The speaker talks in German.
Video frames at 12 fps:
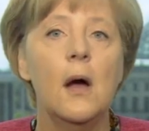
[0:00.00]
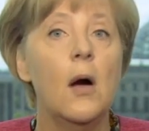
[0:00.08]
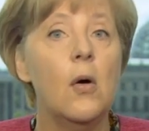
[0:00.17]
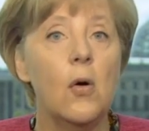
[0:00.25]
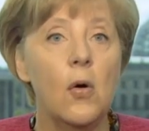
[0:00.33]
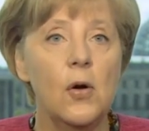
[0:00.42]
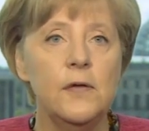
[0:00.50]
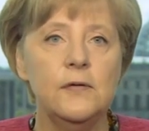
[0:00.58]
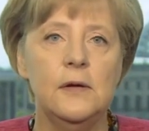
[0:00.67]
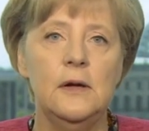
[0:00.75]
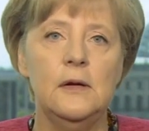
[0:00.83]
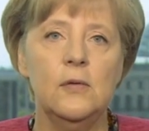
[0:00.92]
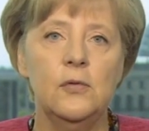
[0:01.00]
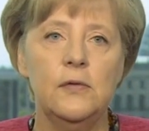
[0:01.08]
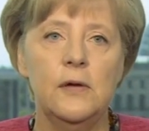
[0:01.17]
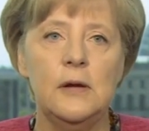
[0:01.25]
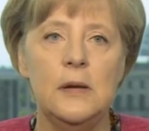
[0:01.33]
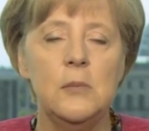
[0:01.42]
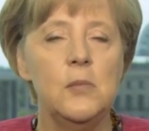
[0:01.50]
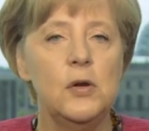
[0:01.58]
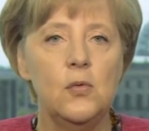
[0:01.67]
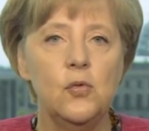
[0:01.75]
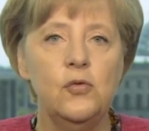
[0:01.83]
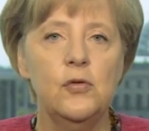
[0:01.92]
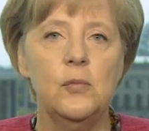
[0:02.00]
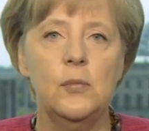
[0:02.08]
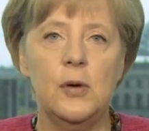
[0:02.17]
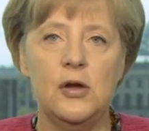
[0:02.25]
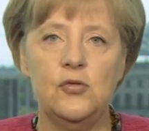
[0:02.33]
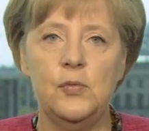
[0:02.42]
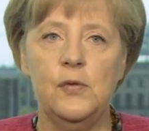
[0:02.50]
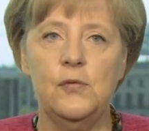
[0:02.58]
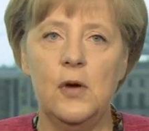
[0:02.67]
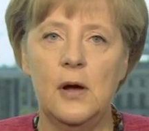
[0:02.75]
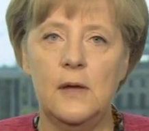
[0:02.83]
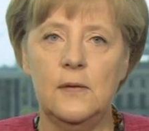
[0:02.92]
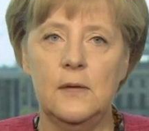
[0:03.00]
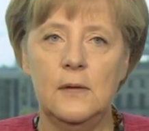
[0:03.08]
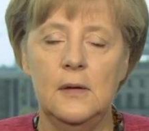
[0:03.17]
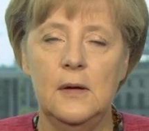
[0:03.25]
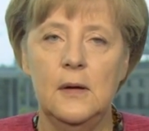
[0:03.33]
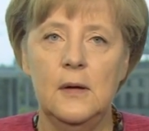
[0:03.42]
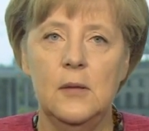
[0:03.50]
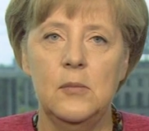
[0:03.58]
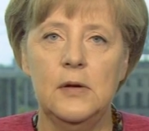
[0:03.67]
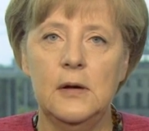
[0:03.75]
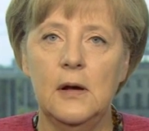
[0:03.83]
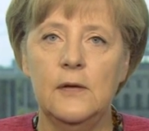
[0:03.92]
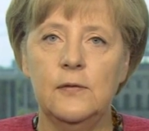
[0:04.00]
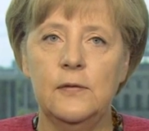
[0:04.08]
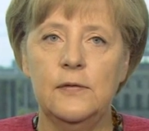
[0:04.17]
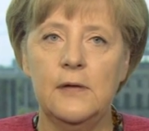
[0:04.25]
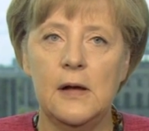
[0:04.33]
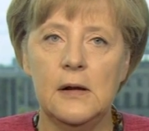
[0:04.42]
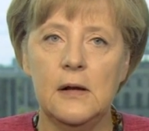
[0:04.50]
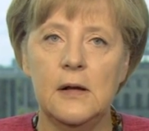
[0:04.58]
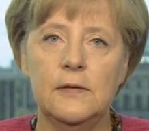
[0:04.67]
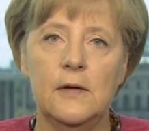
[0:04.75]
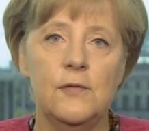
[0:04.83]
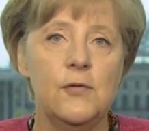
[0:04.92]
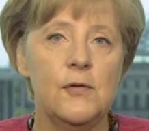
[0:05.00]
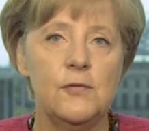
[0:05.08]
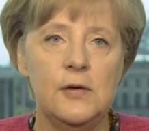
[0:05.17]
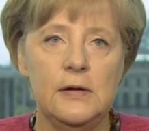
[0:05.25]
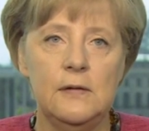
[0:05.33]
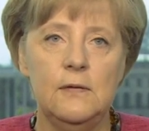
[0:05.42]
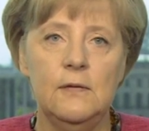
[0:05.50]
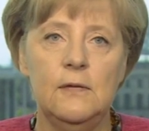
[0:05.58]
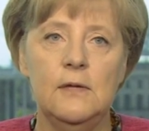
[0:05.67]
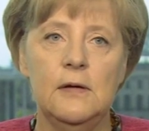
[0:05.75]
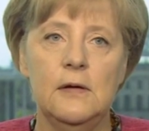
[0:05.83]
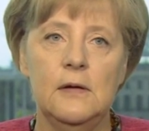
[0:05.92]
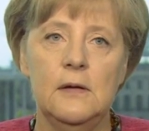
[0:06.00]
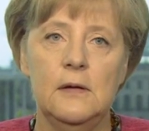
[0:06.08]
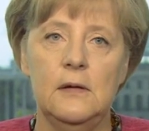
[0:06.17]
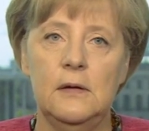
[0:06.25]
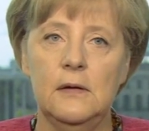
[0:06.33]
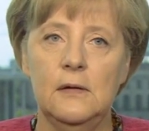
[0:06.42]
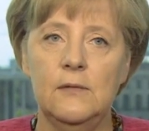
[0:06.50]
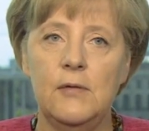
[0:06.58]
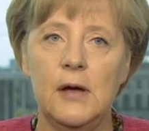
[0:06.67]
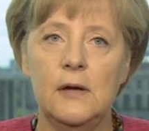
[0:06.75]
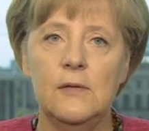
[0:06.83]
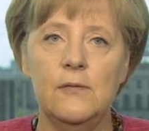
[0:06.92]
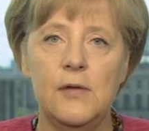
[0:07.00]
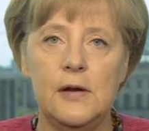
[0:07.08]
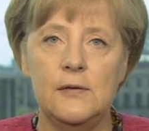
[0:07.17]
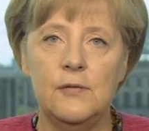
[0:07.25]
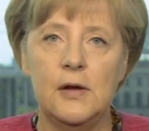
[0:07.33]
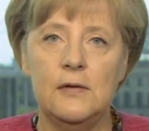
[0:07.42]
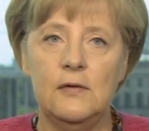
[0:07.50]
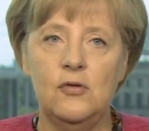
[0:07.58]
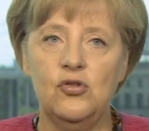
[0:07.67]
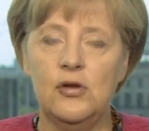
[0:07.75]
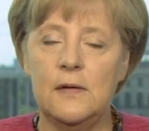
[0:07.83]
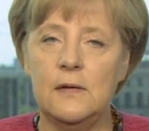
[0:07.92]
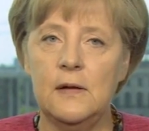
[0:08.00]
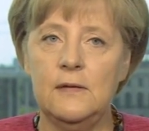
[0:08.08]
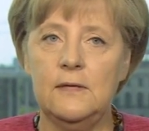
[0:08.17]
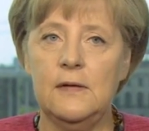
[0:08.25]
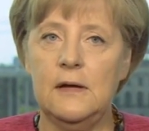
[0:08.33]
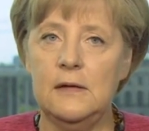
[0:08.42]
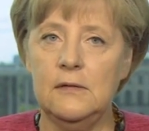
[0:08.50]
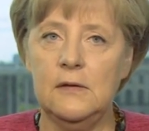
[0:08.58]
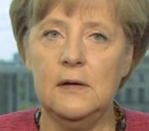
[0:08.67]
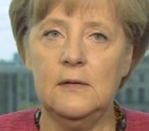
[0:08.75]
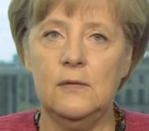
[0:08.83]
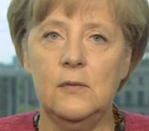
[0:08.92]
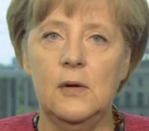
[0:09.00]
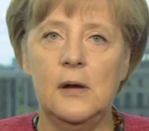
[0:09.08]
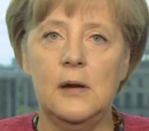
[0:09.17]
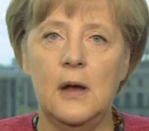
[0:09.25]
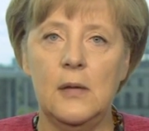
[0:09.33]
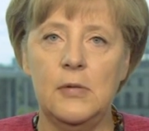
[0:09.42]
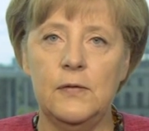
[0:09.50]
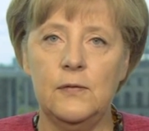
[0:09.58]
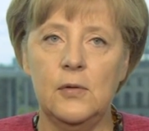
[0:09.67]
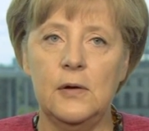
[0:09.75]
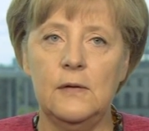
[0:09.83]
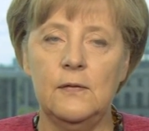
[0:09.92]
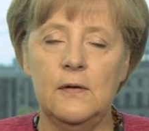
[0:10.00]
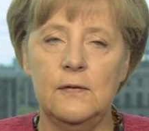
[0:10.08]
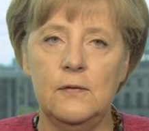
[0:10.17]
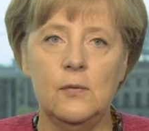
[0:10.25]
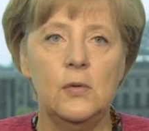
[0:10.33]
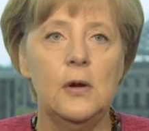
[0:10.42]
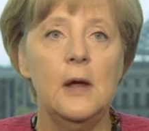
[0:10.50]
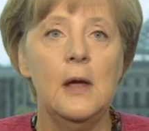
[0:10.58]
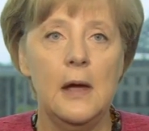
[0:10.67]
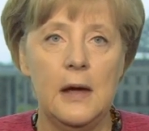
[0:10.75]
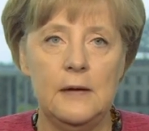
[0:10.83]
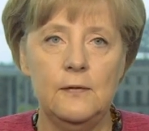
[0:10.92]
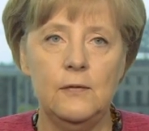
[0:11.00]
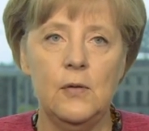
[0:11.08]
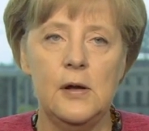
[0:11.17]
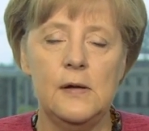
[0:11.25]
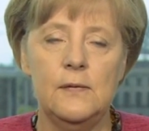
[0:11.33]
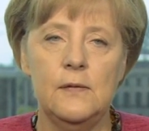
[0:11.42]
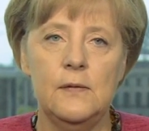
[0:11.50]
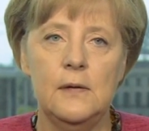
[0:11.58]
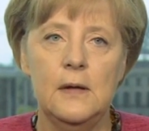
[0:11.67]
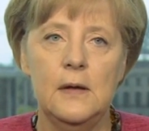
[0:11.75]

Auch heute geht Ihr Unternehmen mit gutem Beispiel voran. Mit Ihrer Sozialcharta verpflichten Sie sich, in Ihren Werken weltweit die Standards der Internationalen Arbeitsorganisation einzuhalten.